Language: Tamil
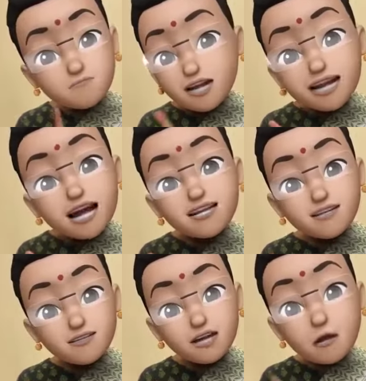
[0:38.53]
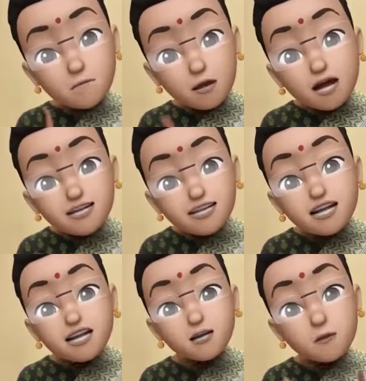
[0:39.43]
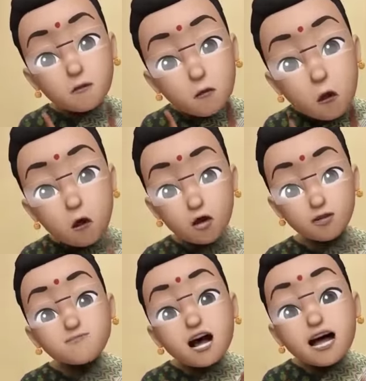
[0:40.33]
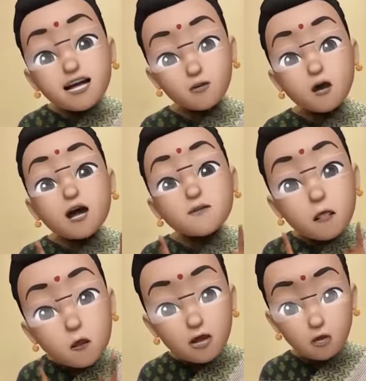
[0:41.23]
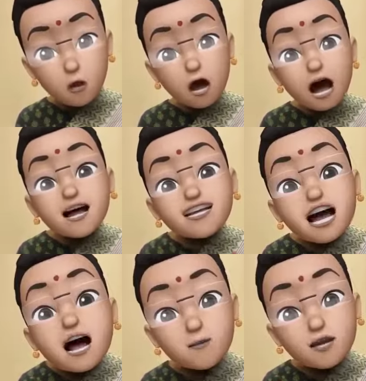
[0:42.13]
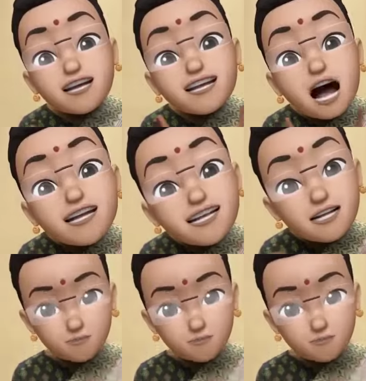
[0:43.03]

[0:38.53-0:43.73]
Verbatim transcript: கிடையாது மாஸ்க்ன்றது மூக்கையும் வாயையும் மூடணும் அதுதான் அதோட டாஸ்க்